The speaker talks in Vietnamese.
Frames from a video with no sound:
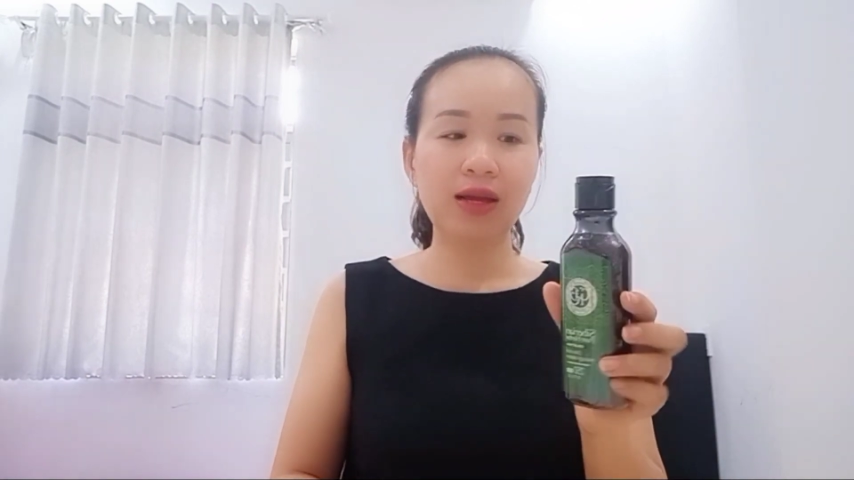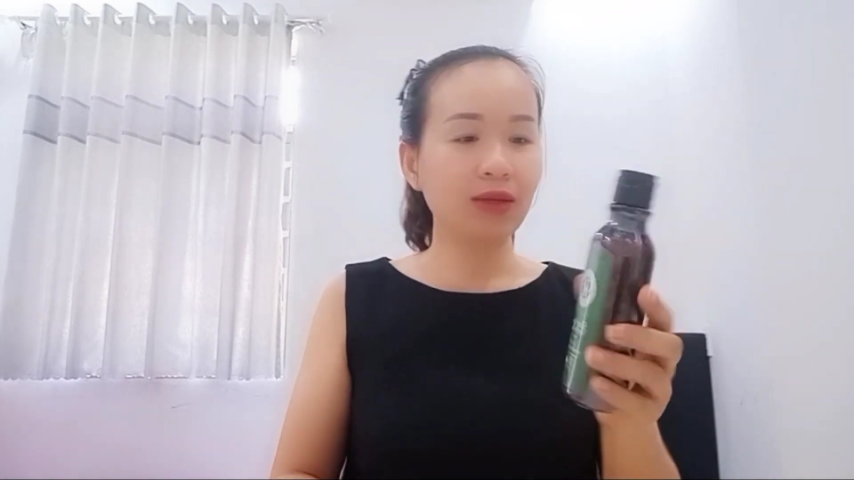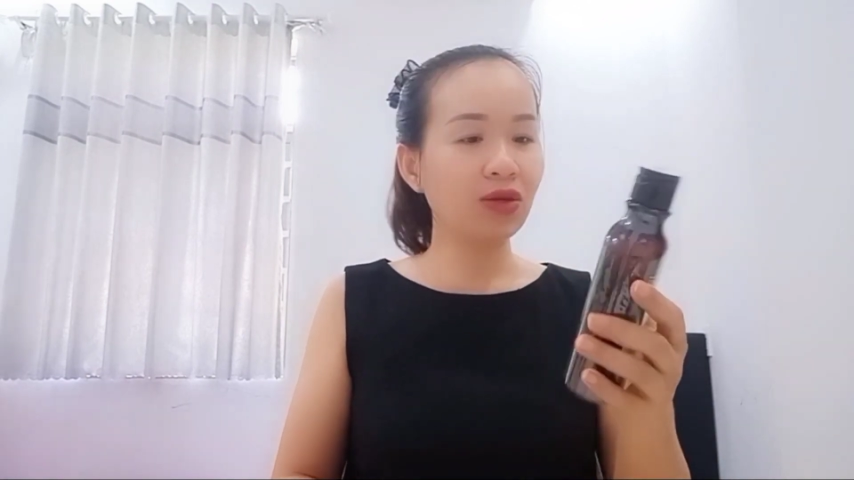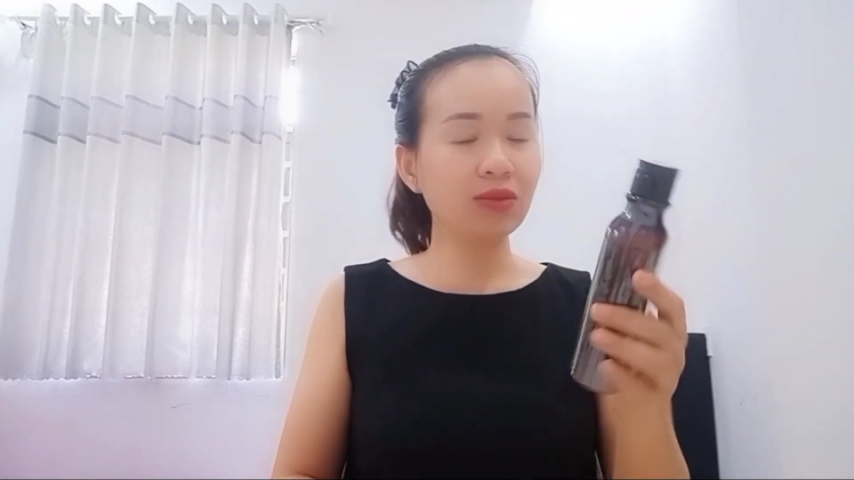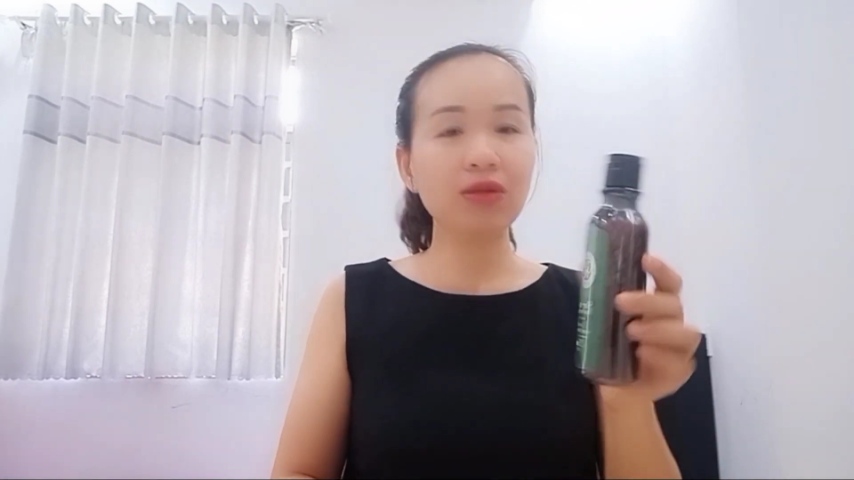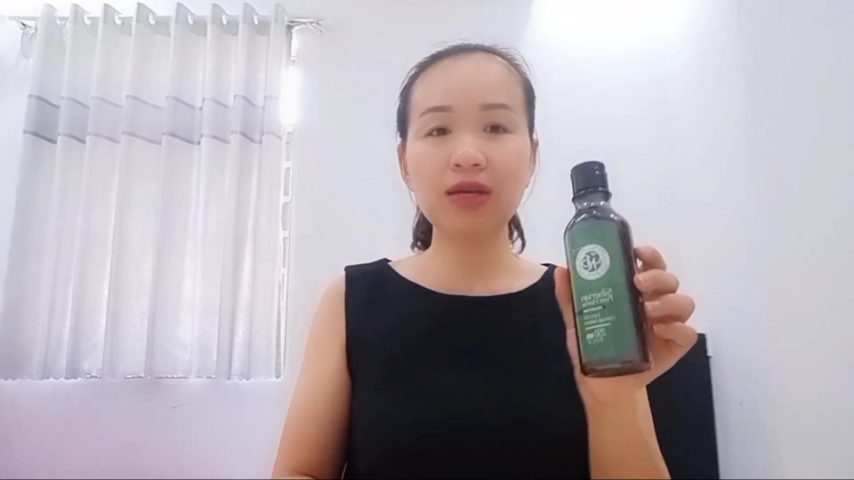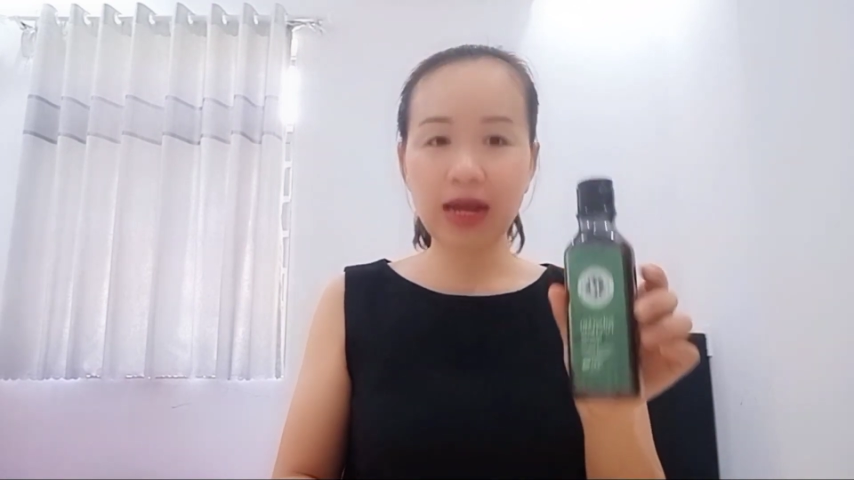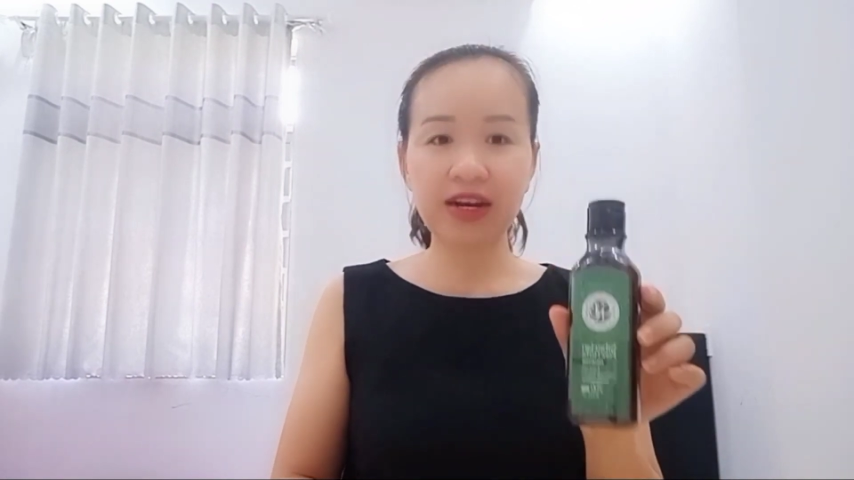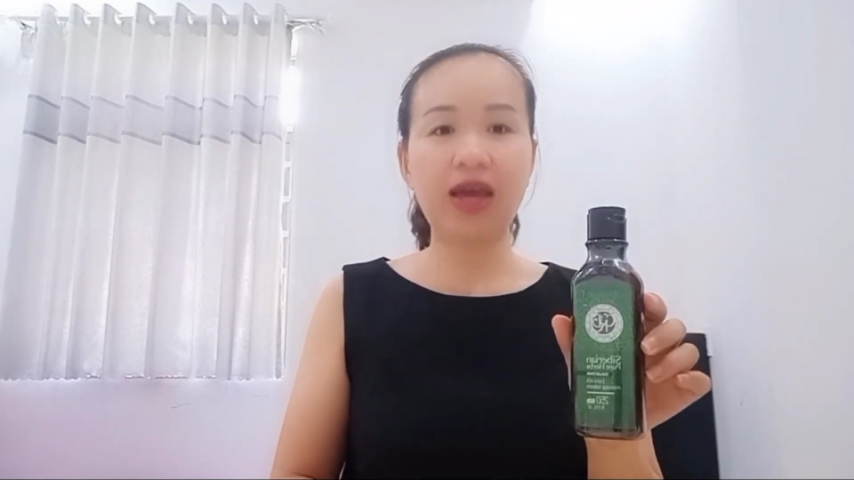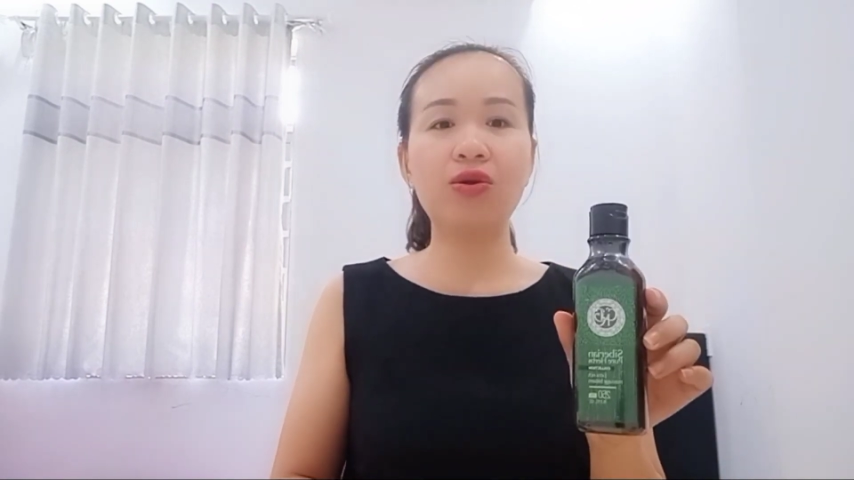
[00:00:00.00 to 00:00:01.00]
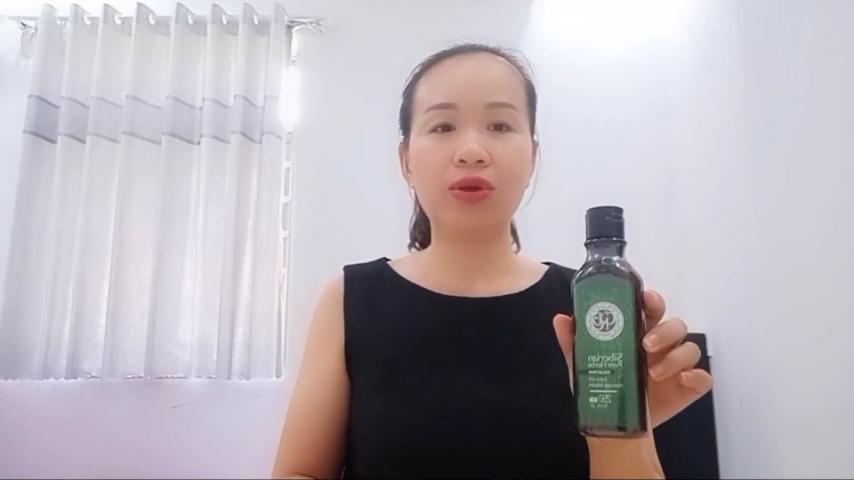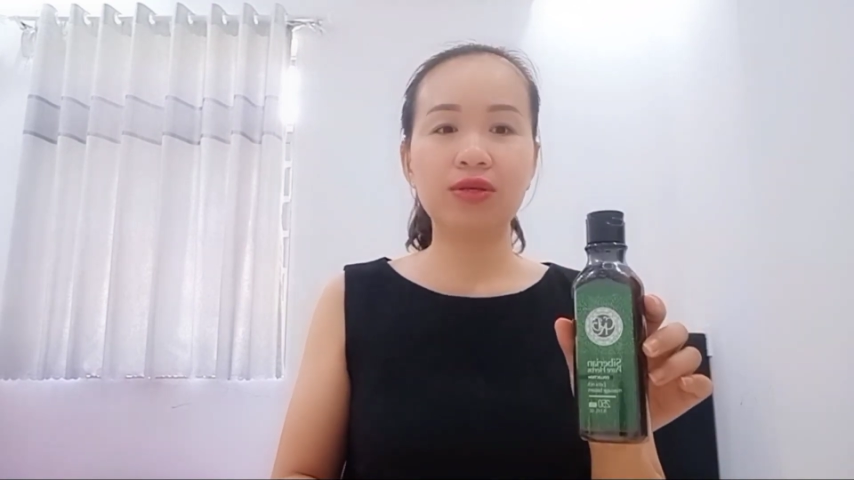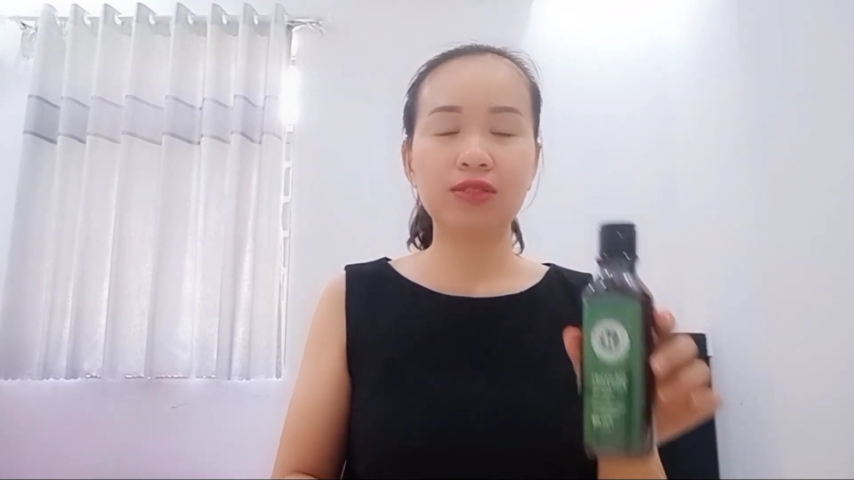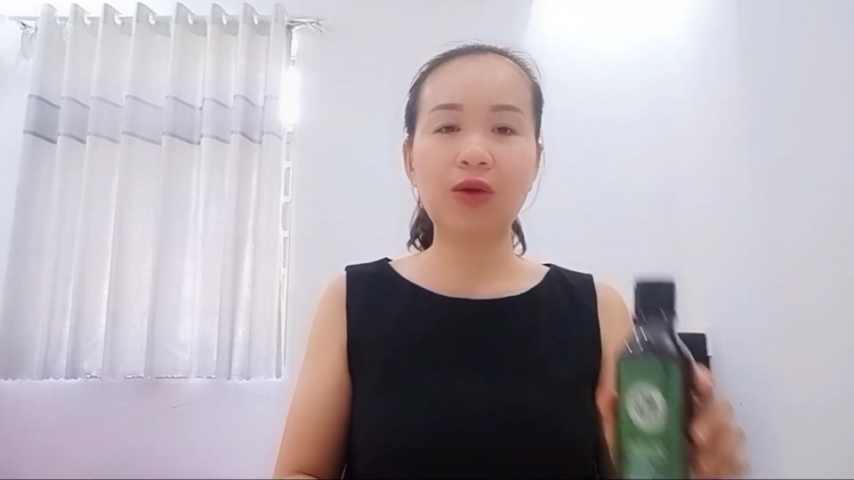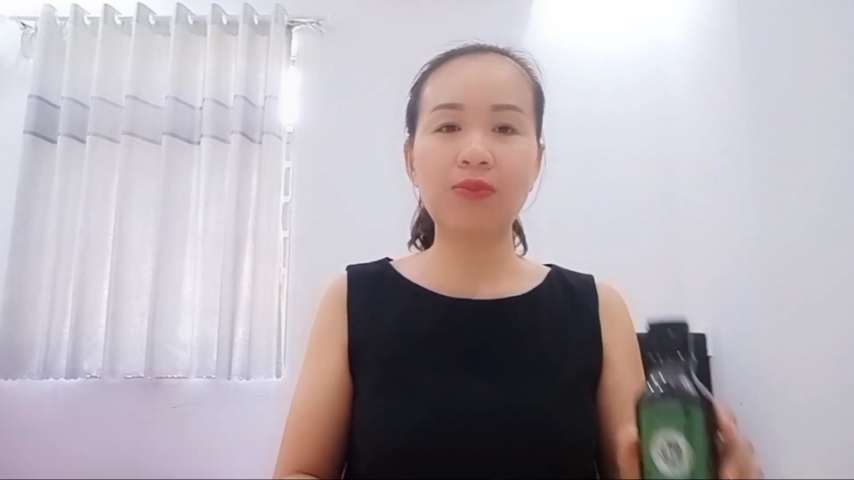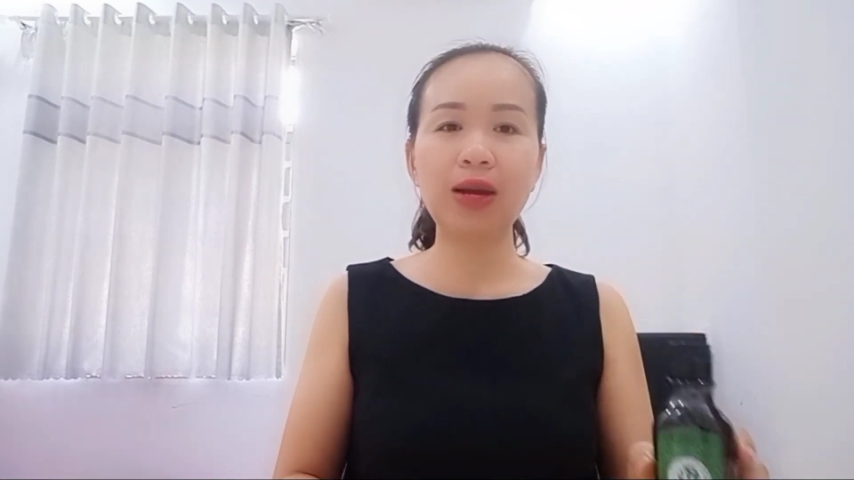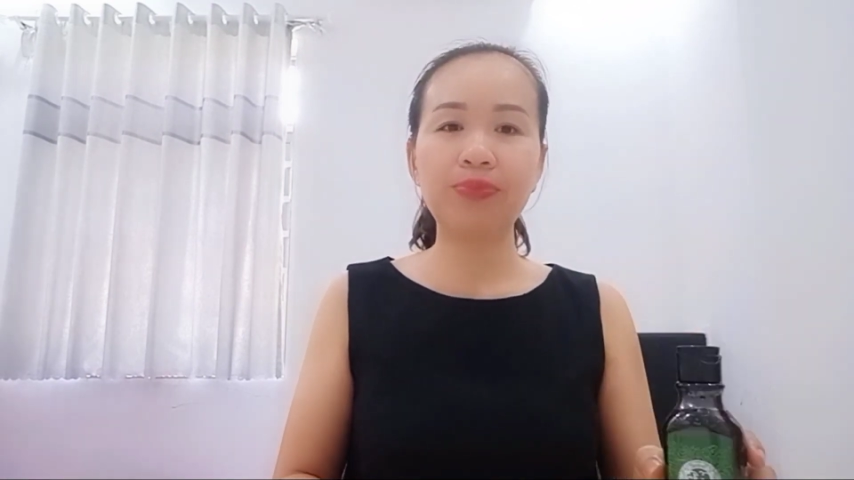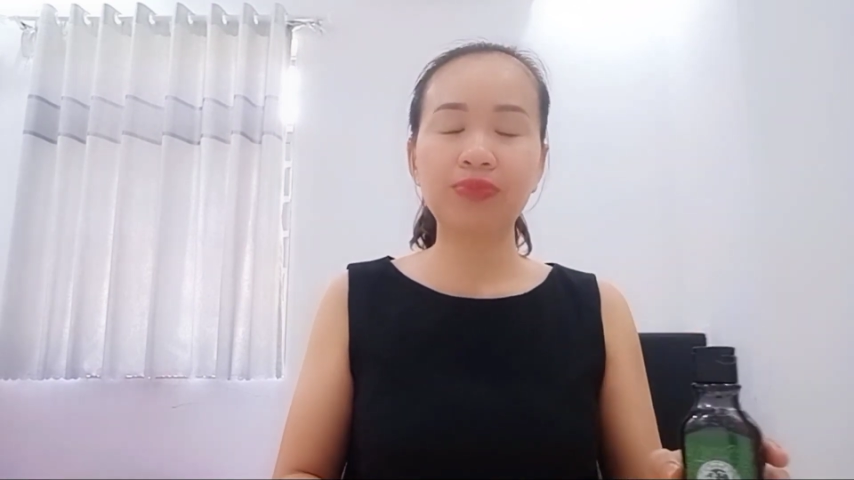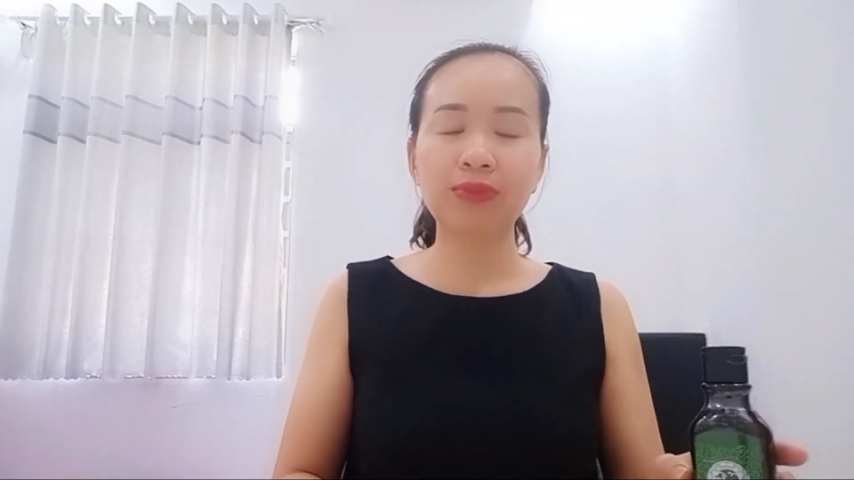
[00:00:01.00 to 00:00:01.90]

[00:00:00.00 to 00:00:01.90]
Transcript: nó nó rất là rẻ rồi xong á